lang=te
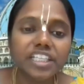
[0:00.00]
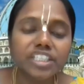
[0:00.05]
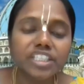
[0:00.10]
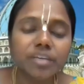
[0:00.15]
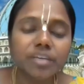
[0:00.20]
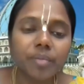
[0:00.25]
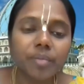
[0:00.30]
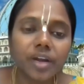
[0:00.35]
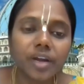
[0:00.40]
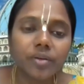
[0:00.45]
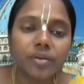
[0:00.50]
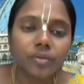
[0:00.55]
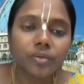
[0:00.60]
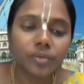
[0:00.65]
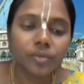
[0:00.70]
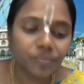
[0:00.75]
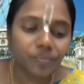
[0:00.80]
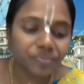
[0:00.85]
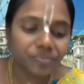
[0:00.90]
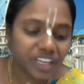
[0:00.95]
ఏం చెప్పారు
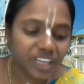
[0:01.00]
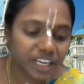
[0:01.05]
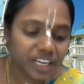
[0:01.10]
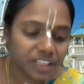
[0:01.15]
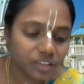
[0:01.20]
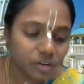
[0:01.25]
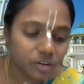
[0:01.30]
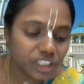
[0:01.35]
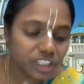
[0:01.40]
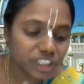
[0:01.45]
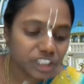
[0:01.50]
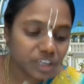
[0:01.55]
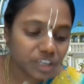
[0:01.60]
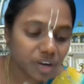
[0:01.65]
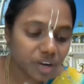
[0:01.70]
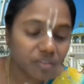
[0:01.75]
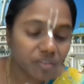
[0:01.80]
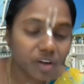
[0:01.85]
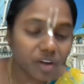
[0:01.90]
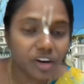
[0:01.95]
ఎందుకు కృష్ణ
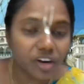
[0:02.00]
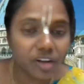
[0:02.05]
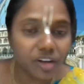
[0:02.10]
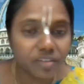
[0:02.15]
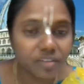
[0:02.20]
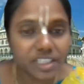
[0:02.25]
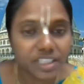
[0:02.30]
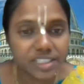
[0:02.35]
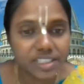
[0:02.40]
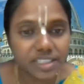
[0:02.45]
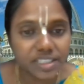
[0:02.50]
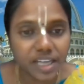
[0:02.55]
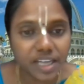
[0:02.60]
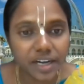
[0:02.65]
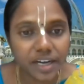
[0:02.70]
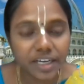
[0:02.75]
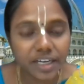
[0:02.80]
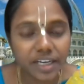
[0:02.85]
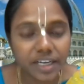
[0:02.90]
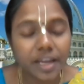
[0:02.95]
భగవానుడు
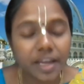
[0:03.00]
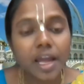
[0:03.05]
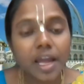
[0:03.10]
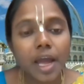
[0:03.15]
అవతరిస్తారంటే